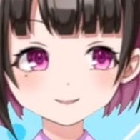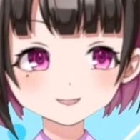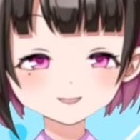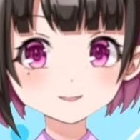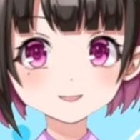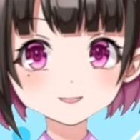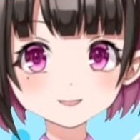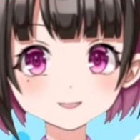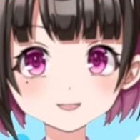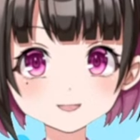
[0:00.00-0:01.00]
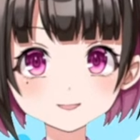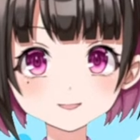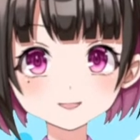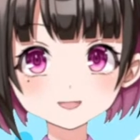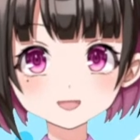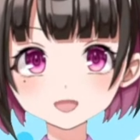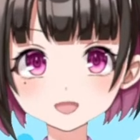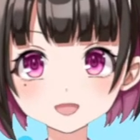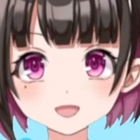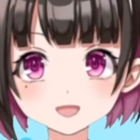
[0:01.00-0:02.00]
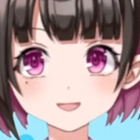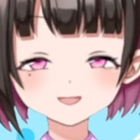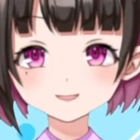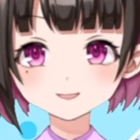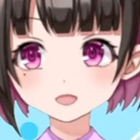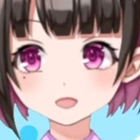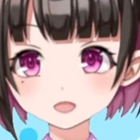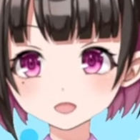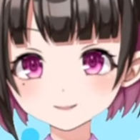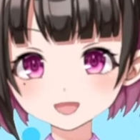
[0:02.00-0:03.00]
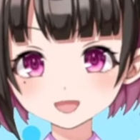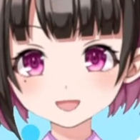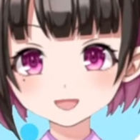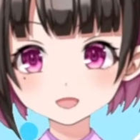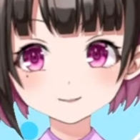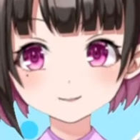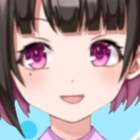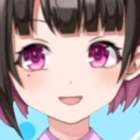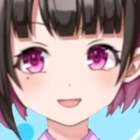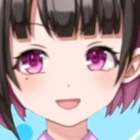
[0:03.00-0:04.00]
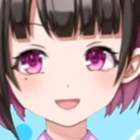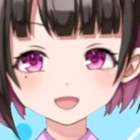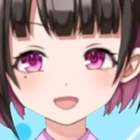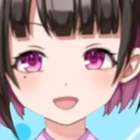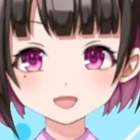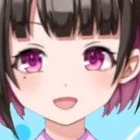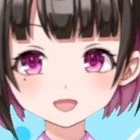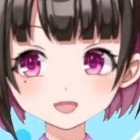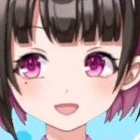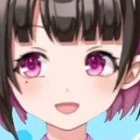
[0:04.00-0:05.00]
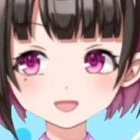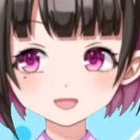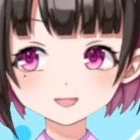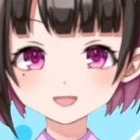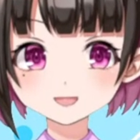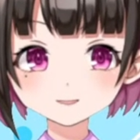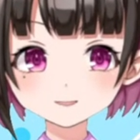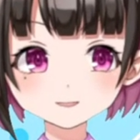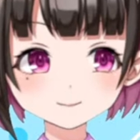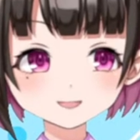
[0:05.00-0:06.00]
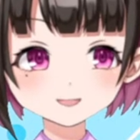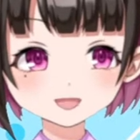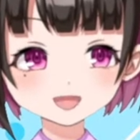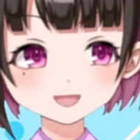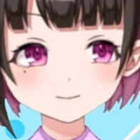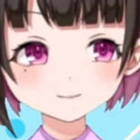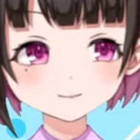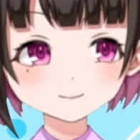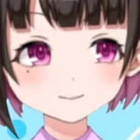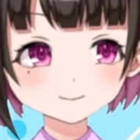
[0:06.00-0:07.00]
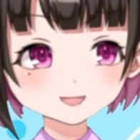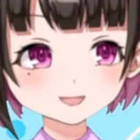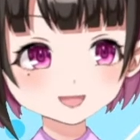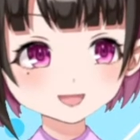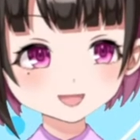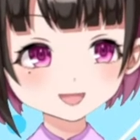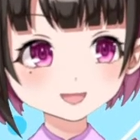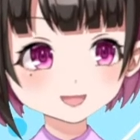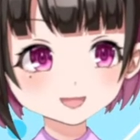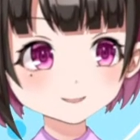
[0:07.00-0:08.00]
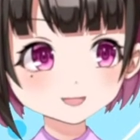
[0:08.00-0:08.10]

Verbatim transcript: う過ぎていたということで、あっという間でした。15分ってもうこんなにすぐ終わっちゃうんですね。